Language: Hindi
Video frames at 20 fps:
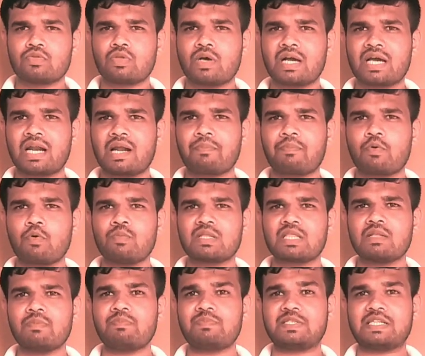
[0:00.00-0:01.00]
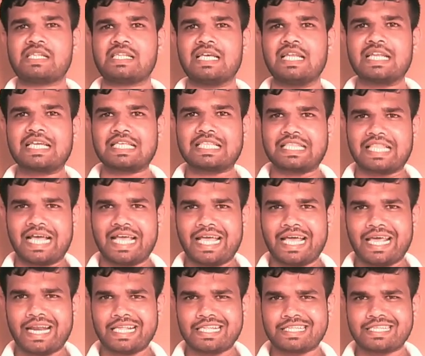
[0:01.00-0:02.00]
तो अगर आपको मतलब सेल की
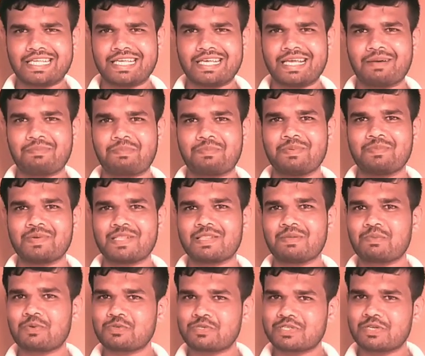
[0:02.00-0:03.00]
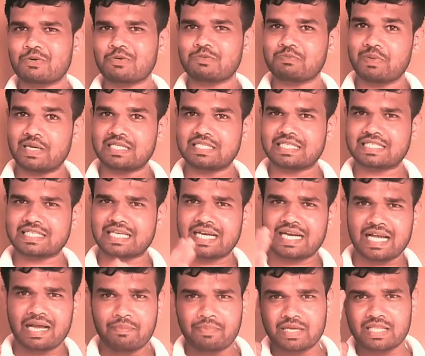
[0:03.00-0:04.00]
तैयारी से आप मतलब कुछ ना कुछ परचेस
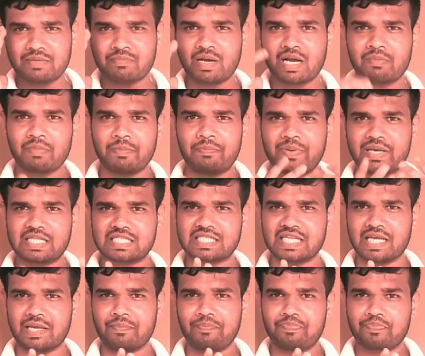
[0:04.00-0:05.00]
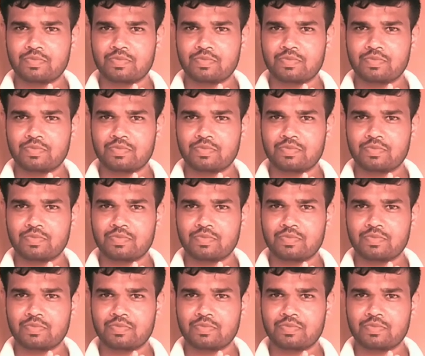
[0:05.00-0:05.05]
करने का आपके दिमाग में फिक्स है